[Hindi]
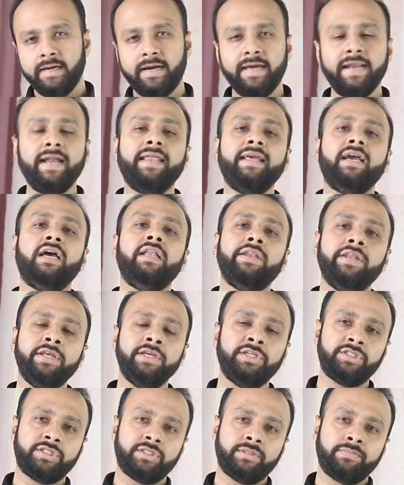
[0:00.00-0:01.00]
क्रिएटिंग अ
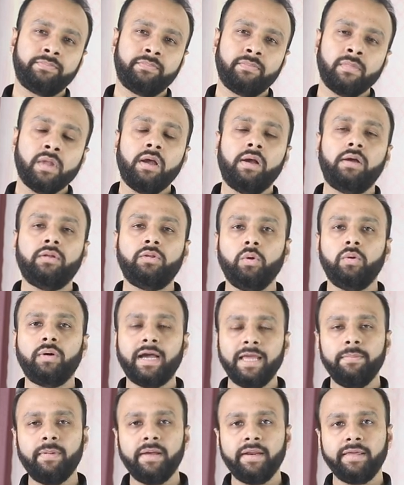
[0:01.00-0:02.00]
नीश तो
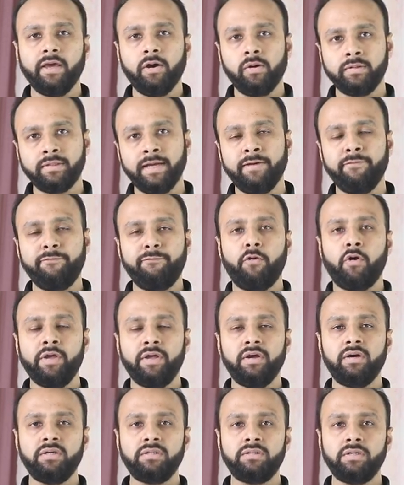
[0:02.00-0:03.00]
कई बार क्या होता है
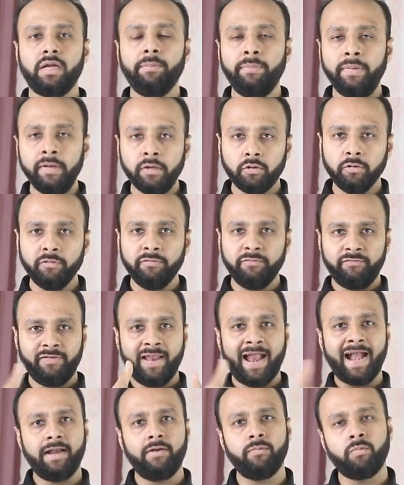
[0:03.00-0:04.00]
फॉयर्स ना बिल्कुल
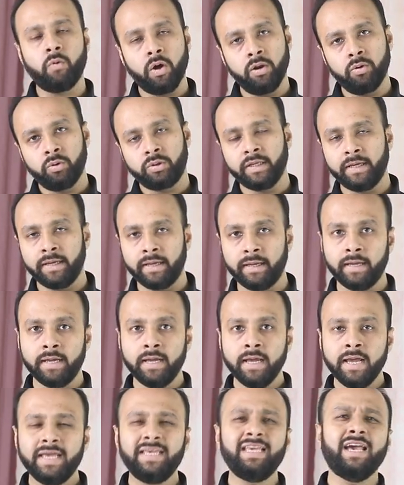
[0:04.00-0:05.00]
फ्लैट वॉल होते
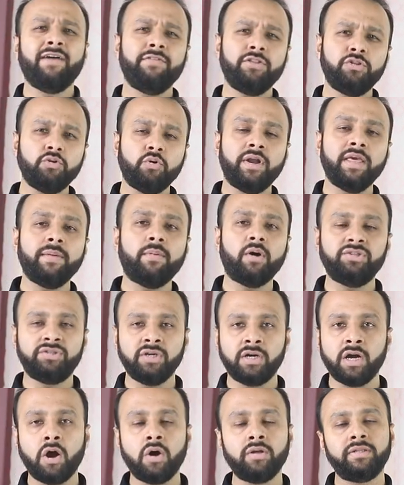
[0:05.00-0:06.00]
हैं या फिर थोड़ी बहुत
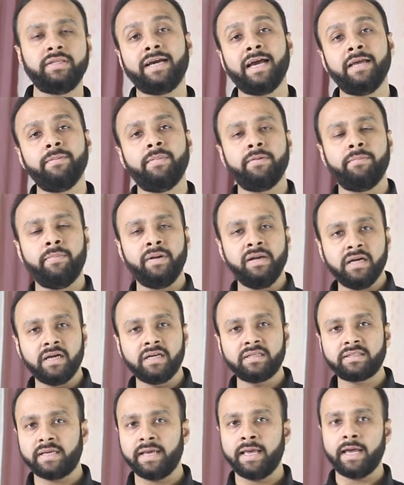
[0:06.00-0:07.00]
जगह होती है कई बार
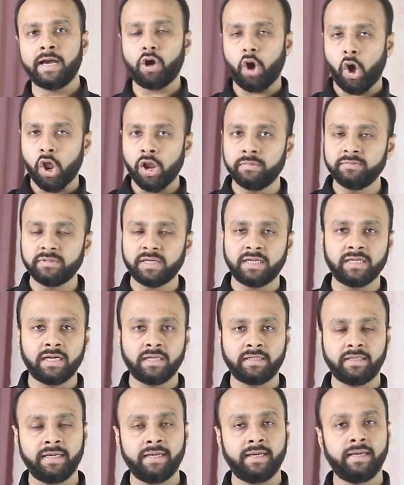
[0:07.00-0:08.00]
बिल्डर्स के यहाँ कॉलम्स आ
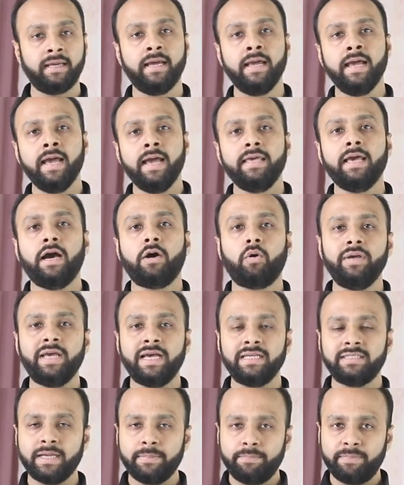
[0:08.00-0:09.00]
जाते हैं या कोई
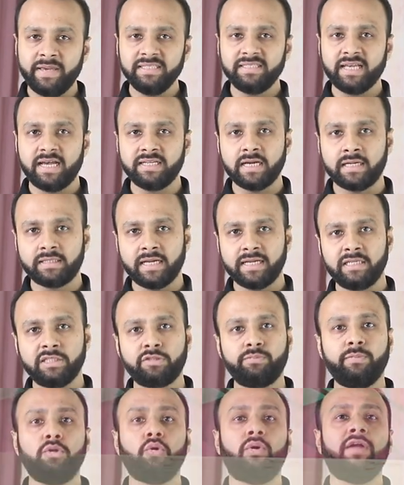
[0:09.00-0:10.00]
ऐसा पीस आ जाता है
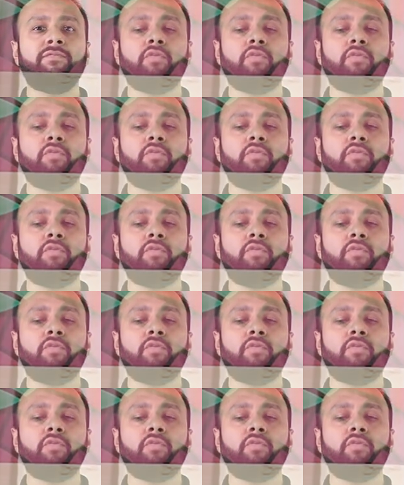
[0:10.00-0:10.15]
जिसमें थोड़ा